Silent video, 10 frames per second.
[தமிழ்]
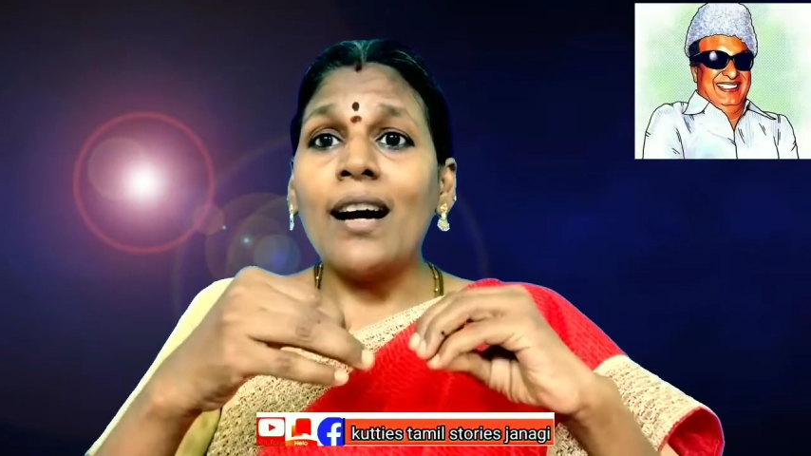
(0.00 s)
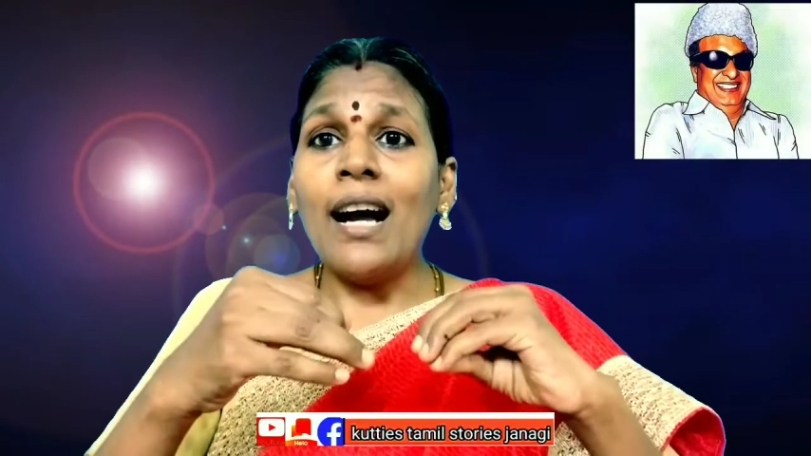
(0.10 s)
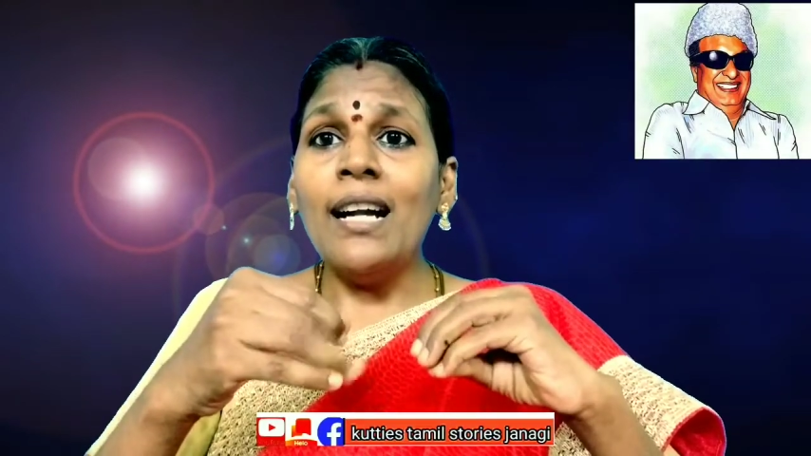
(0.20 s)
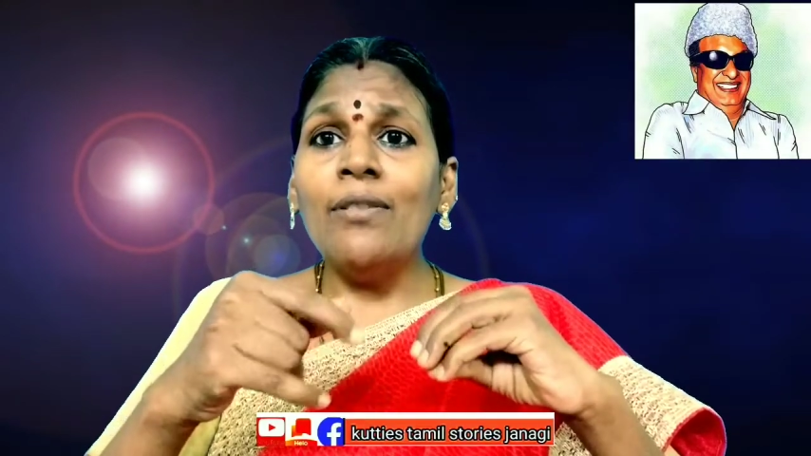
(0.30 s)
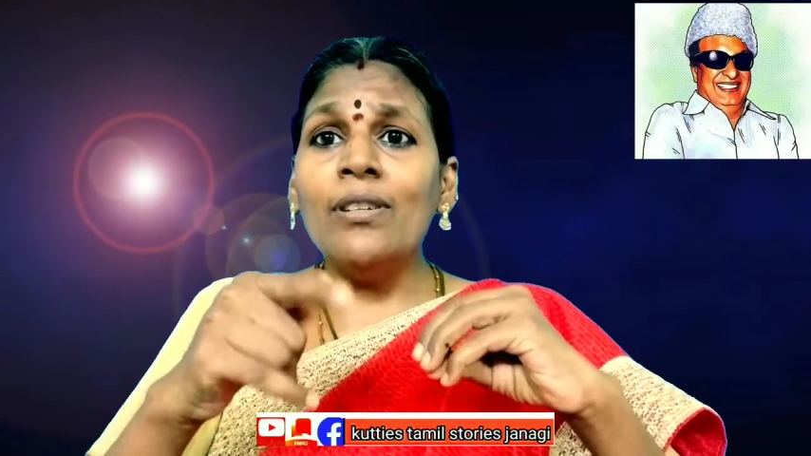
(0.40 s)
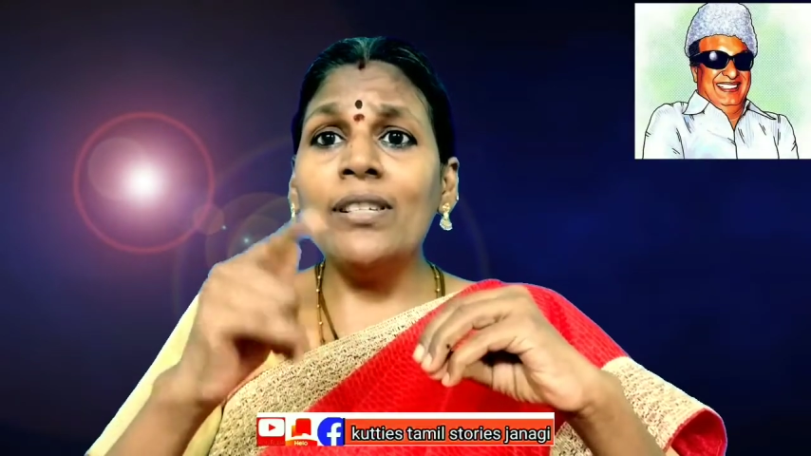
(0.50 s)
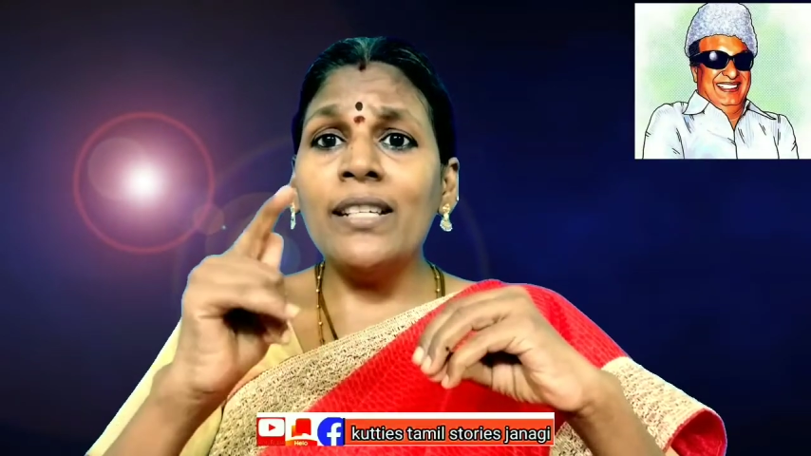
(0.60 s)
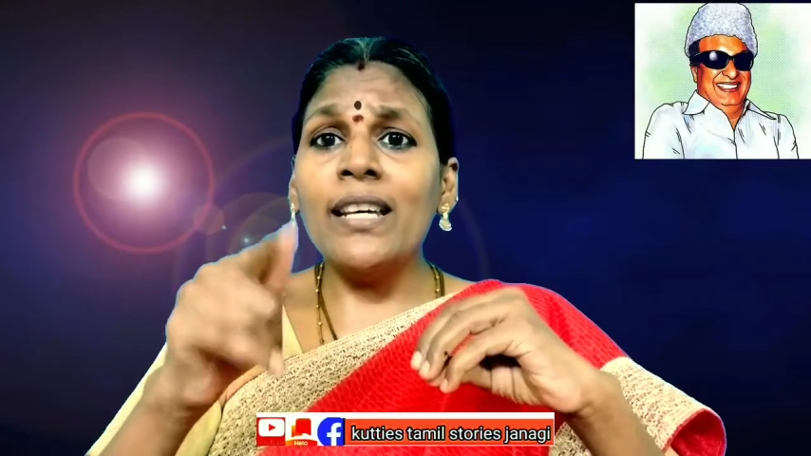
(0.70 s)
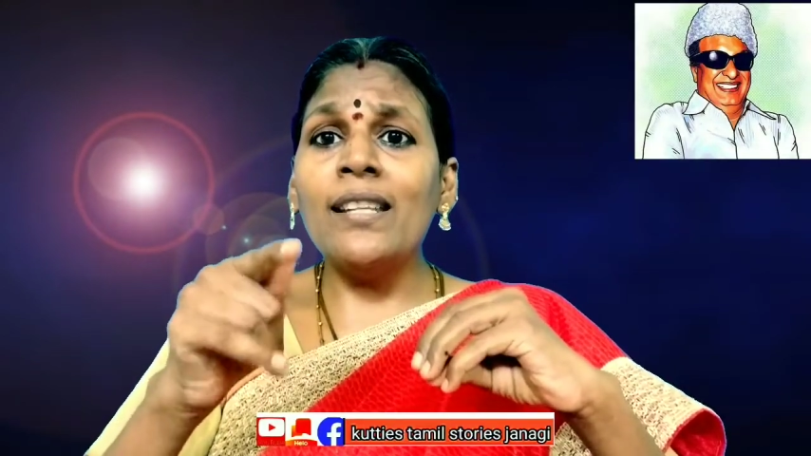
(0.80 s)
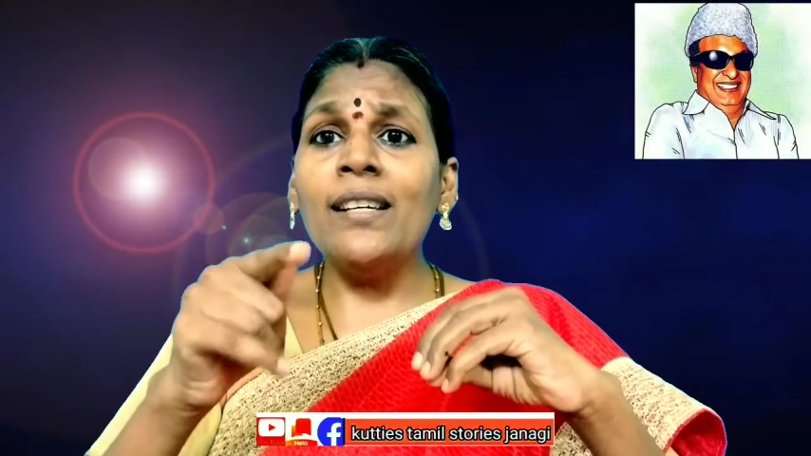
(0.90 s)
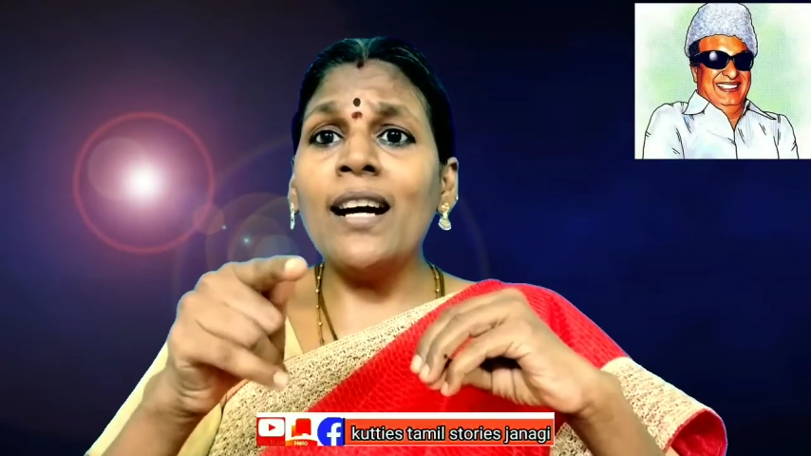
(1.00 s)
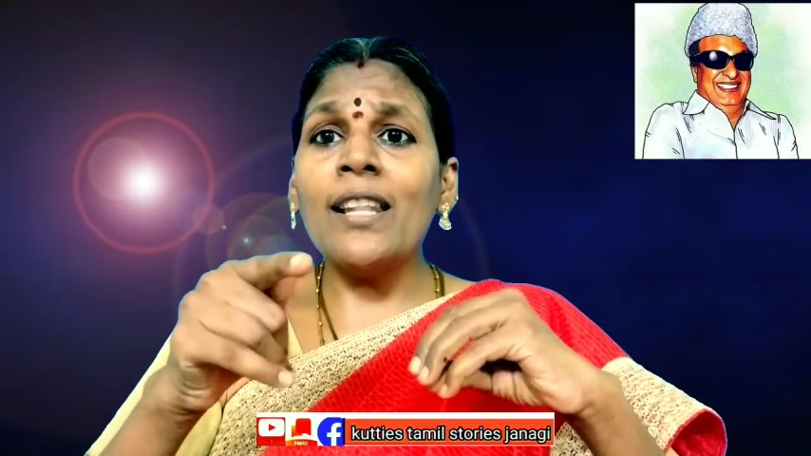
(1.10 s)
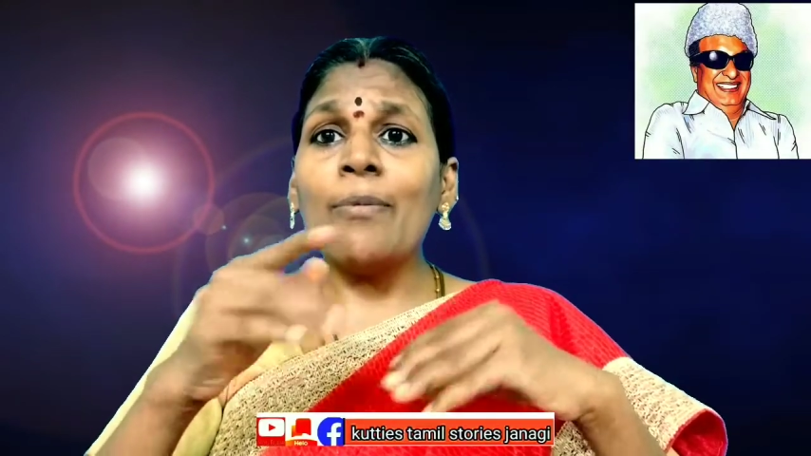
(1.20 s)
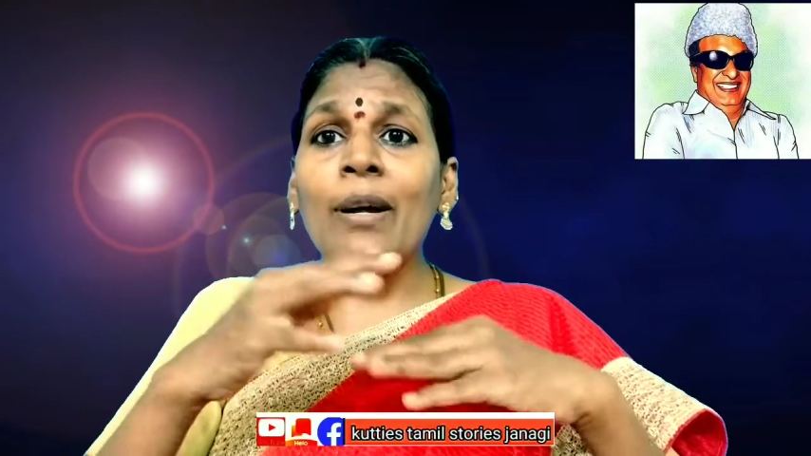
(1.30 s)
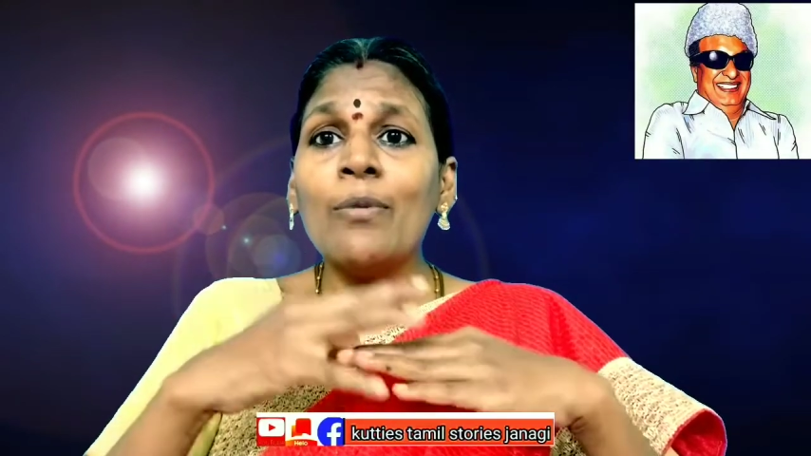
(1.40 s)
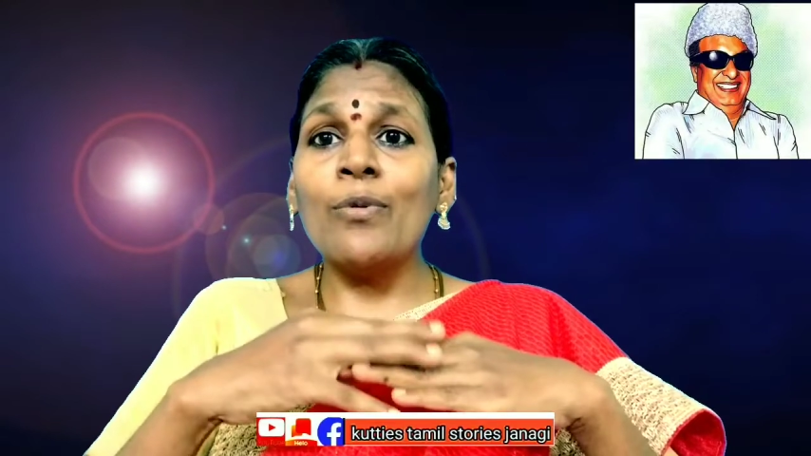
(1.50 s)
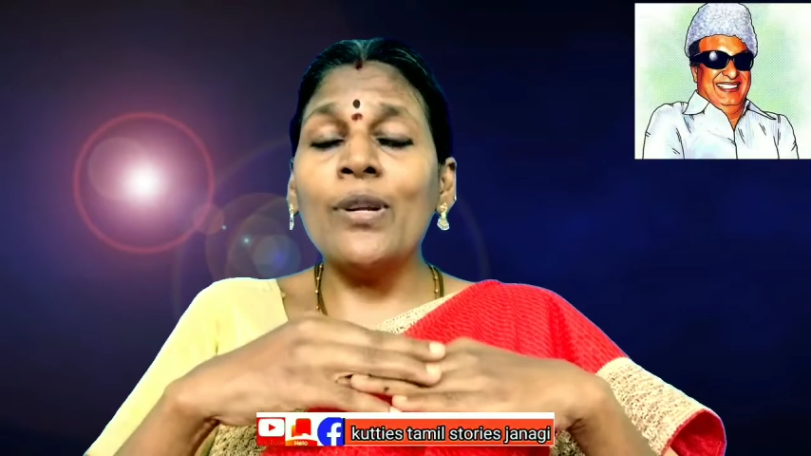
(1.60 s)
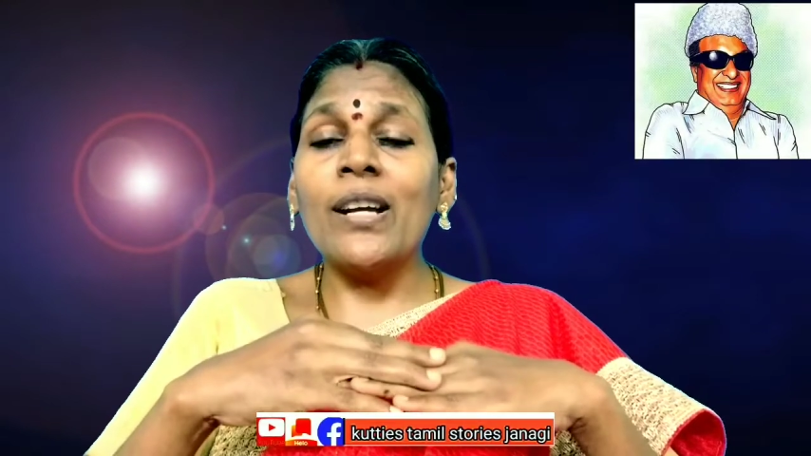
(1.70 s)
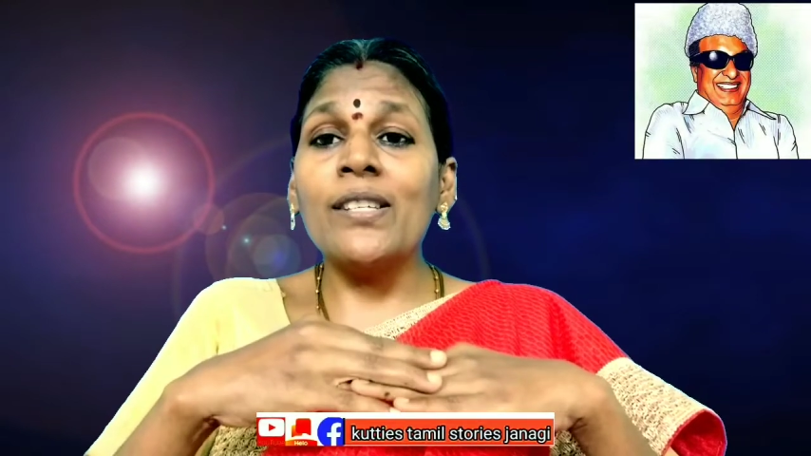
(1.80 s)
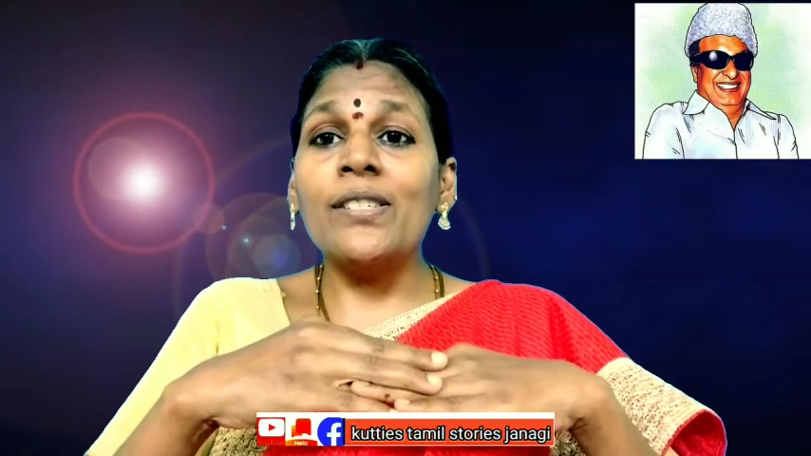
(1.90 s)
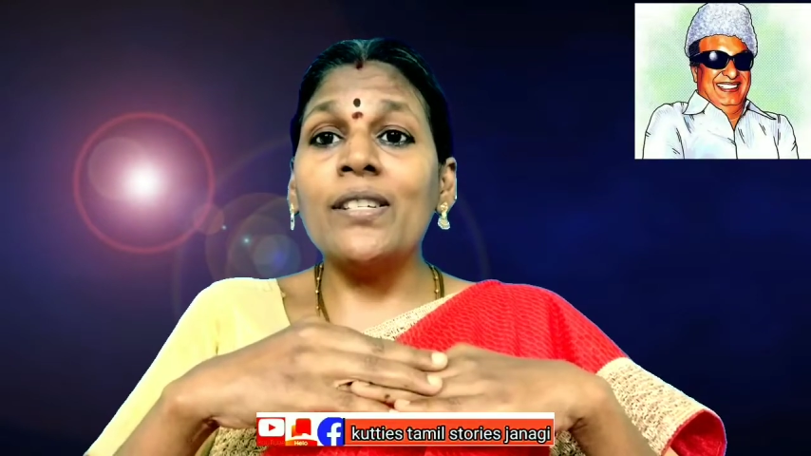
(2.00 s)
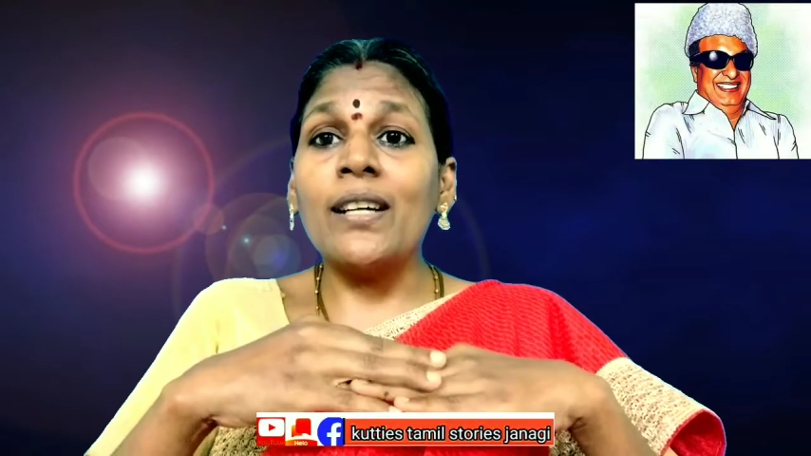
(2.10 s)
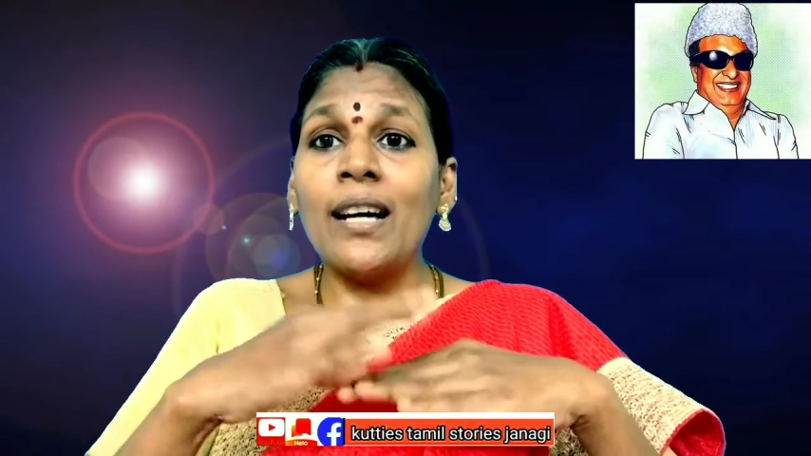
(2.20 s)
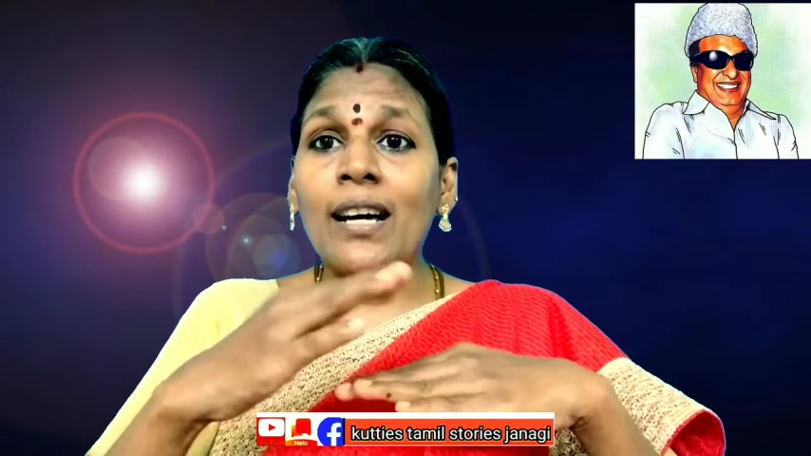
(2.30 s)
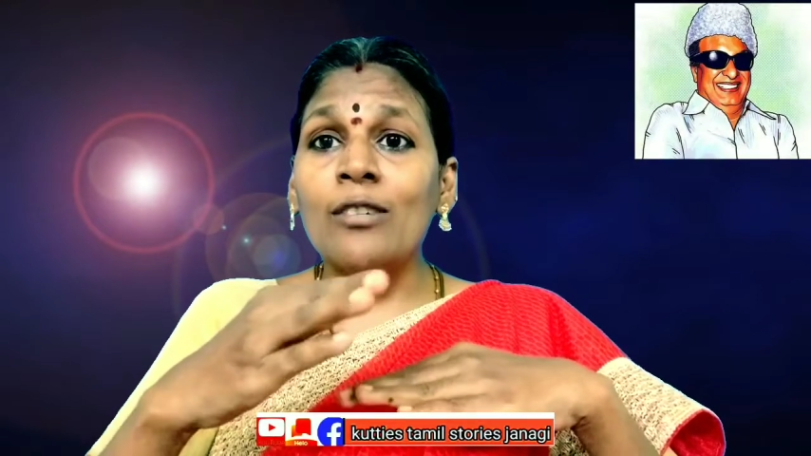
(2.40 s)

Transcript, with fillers: காலை விழுந்துட்டு எதுக்காக அந்த பையனை போட்டு நீ அடிச்சிட்டு இருக்க